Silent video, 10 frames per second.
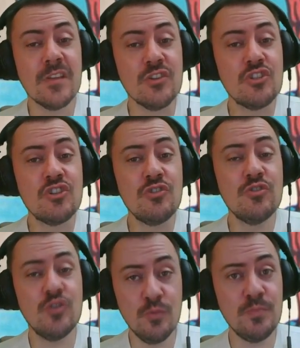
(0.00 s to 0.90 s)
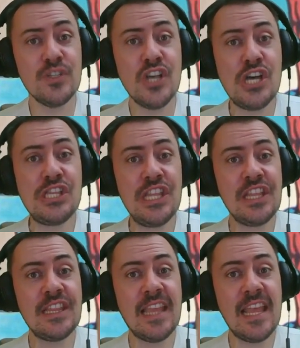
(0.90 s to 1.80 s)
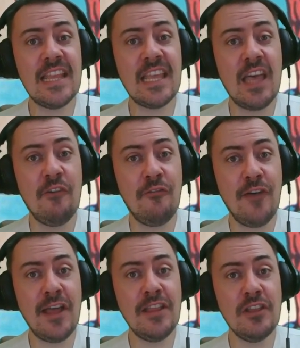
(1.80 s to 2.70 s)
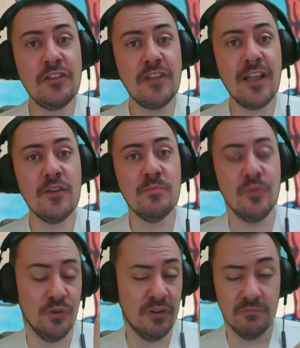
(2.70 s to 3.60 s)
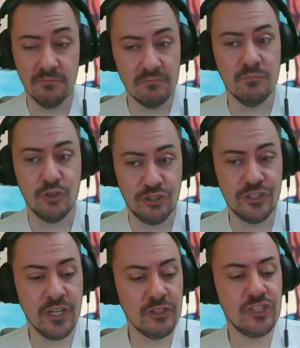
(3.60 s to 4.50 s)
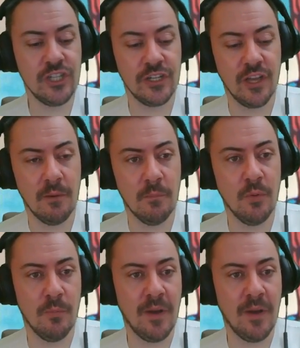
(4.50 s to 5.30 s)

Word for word: Je le soupçonne d'être un fan de Dragon Ball. Moi je dis ça, je dis rien. Bon